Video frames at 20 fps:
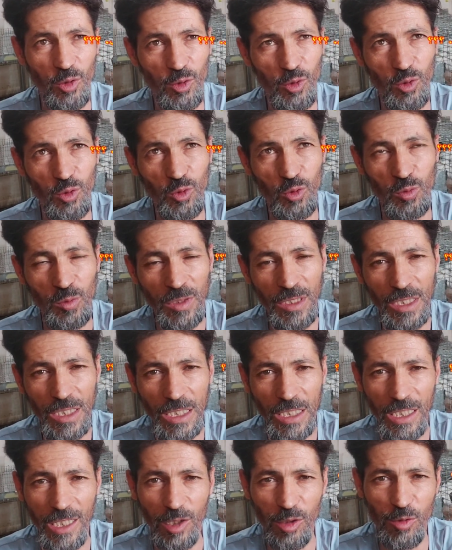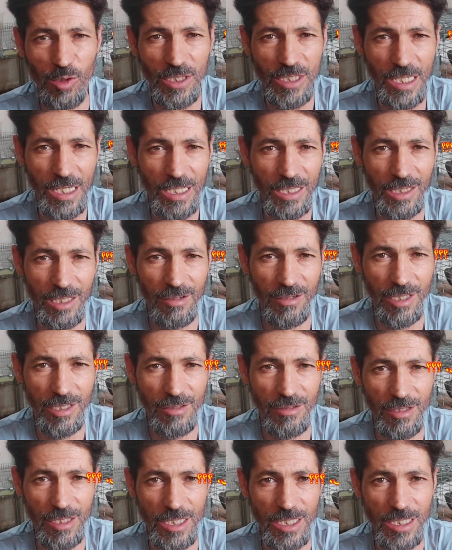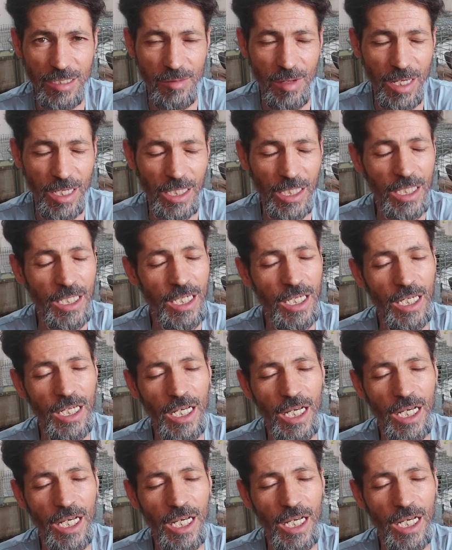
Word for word: ومن خلال وسائل التواصل الاجتماعي